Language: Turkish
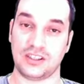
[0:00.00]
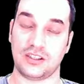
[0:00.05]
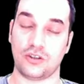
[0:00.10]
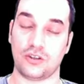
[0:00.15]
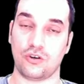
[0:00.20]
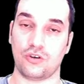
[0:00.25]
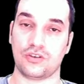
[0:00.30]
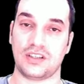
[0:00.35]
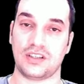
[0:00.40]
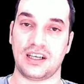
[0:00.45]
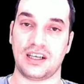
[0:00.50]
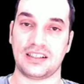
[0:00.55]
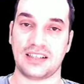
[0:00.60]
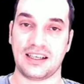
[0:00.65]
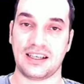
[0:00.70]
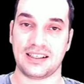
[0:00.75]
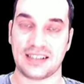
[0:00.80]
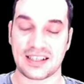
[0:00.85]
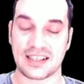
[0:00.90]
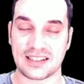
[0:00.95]

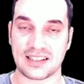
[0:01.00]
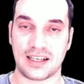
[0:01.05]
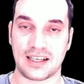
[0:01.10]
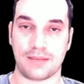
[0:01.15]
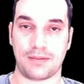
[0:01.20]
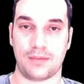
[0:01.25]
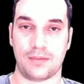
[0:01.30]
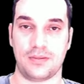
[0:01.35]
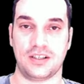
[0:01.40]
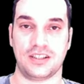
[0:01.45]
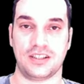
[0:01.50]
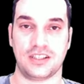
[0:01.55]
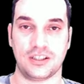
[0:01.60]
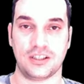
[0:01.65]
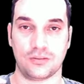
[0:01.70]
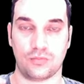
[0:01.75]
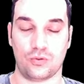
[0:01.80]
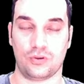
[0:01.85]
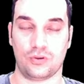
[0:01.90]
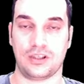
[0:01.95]
kontrata nasıl yapabilirsiniz
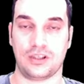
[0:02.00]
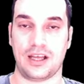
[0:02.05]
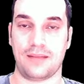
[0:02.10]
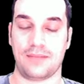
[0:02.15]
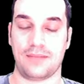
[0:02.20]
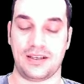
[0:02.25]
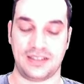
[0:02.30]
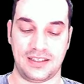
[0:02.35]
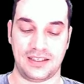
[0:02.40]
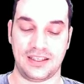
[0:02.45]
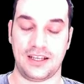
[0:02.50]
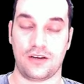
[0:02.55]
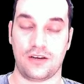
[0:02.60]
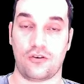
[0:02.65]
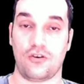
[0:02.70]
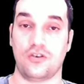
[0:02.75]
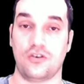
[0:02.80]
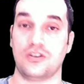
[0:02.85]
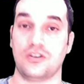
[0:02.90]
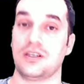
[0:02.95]
bundan bahsederek
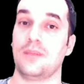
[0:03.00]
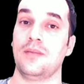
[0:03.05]
oynayacağım.